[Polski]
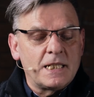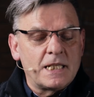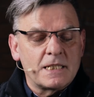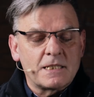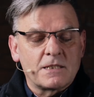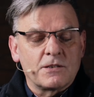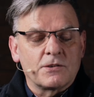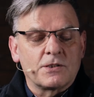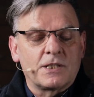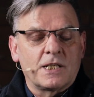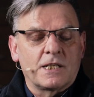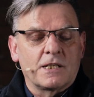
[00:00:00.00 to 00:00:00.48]
nas
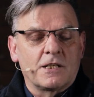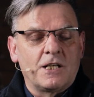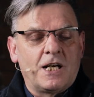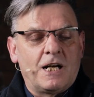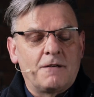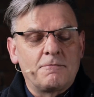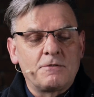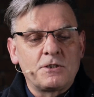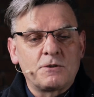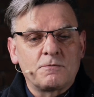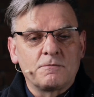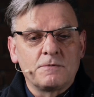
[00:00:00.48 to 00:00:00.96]
do tego,
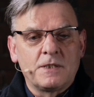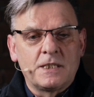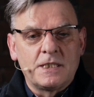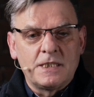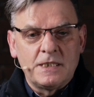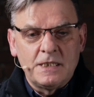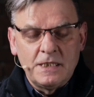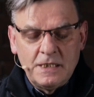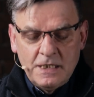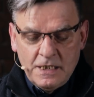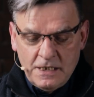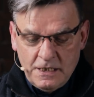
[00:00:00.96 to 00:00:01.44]
abyśmy
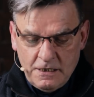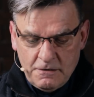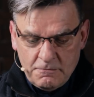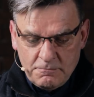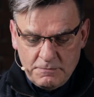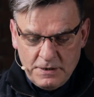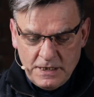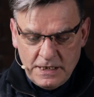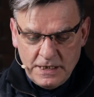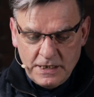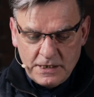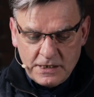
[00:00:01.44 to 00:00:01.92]

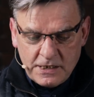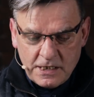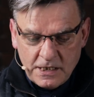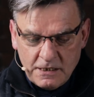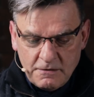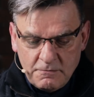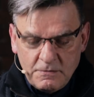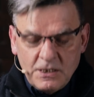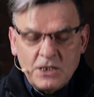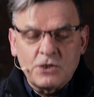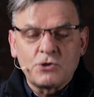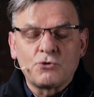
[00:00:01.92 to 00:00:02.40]
byli
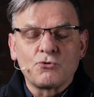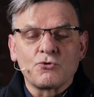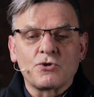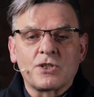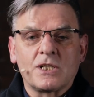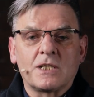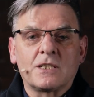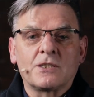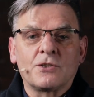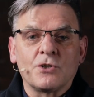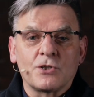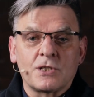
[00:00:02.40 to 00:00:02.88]
tymi,
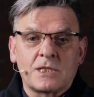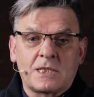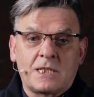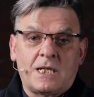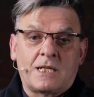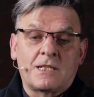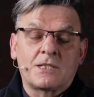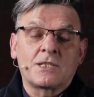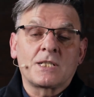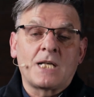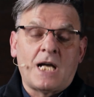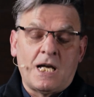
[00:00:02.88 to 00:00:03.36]
którzy
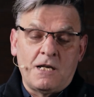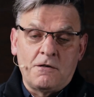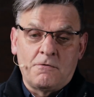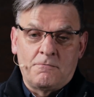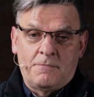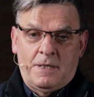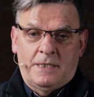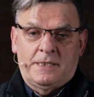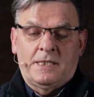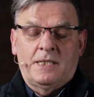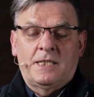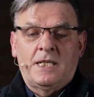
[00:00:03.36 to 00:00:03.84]
dostarczają
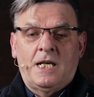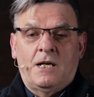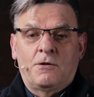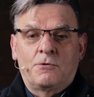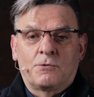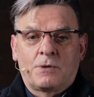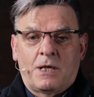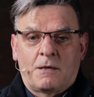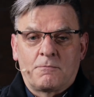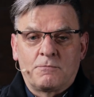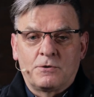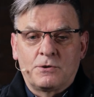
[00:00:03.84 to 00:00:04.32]
materiału
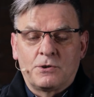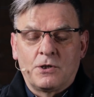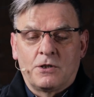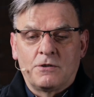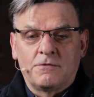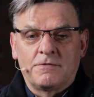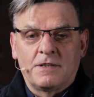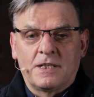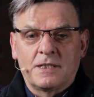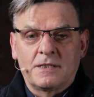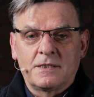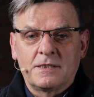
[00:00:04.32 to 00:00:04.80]
na
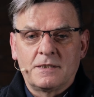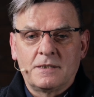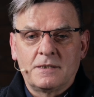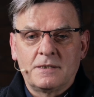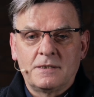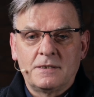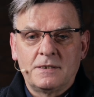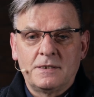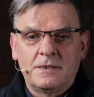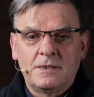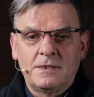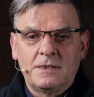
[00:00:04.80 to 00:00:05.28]
budowę.
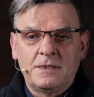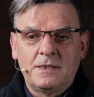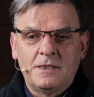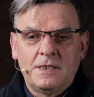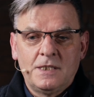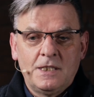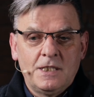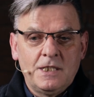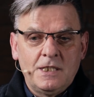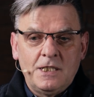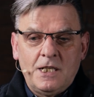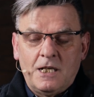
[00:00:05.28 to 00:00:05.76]

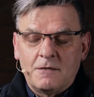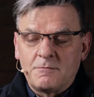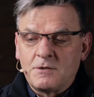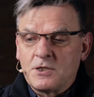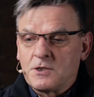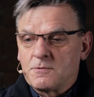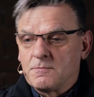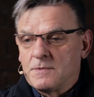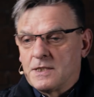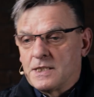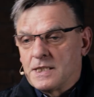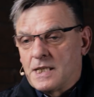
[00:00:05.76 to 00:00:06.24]

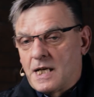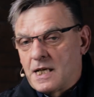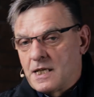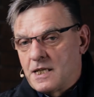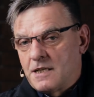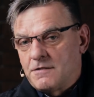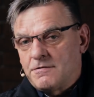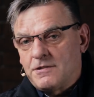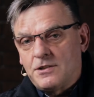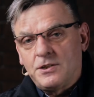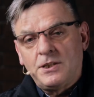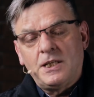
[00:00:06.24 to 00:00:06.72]
Abyśmy na
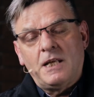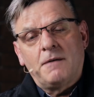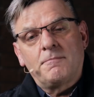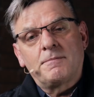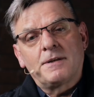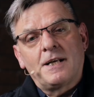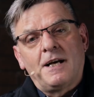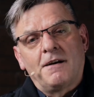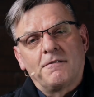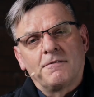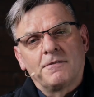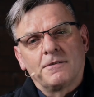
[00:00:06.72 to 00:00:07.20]
lewo i na
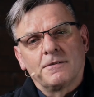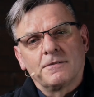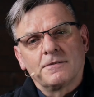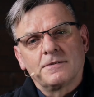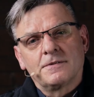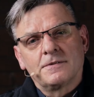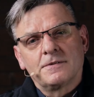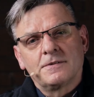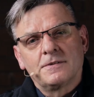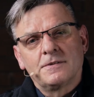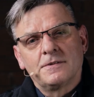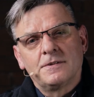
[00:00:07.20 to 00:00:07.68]
prawo
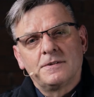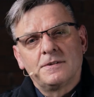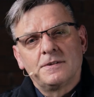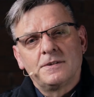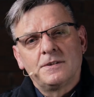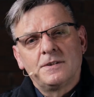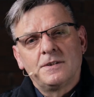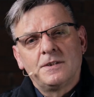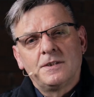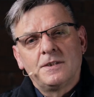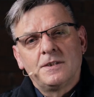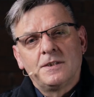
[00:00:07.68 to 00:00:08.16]

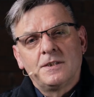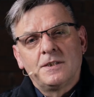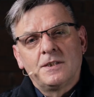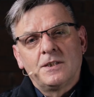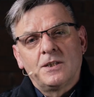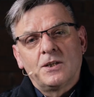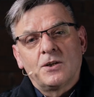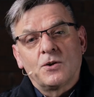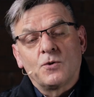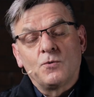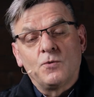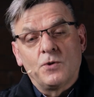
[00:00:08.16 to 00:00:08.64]

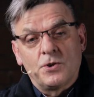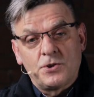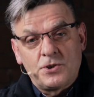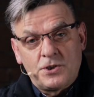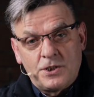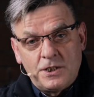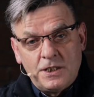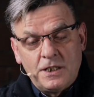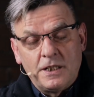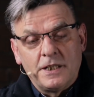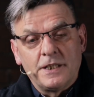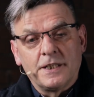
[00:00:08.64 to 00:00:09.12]

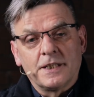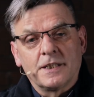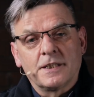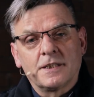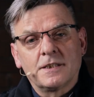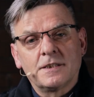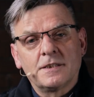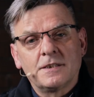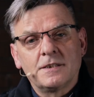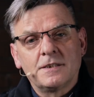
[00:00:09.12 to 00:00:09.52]
głosili